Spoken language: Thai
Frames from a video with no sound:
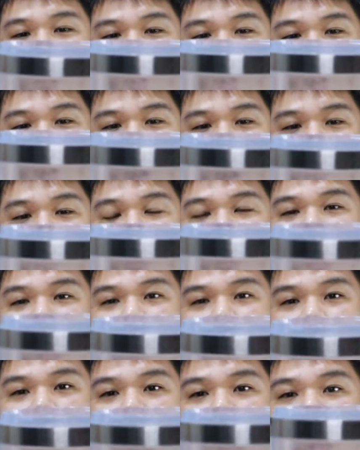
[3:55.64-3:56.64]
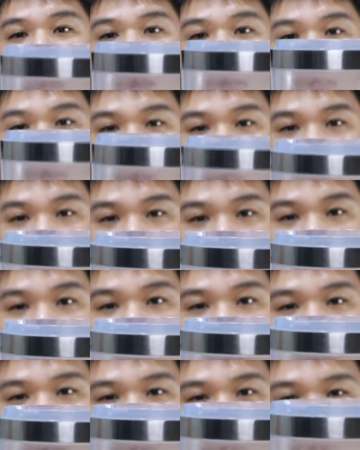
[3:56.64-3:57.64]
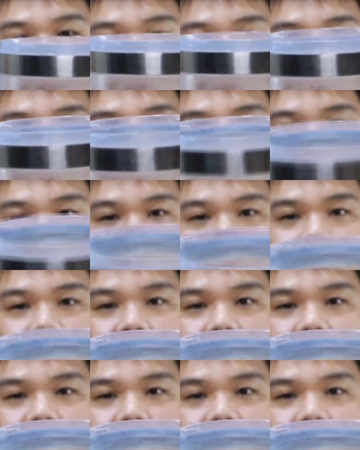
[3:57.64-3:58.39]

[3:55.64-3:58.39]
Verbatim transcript: ติดกับน้ำ มันจะทำให้ผสมยากนะครับ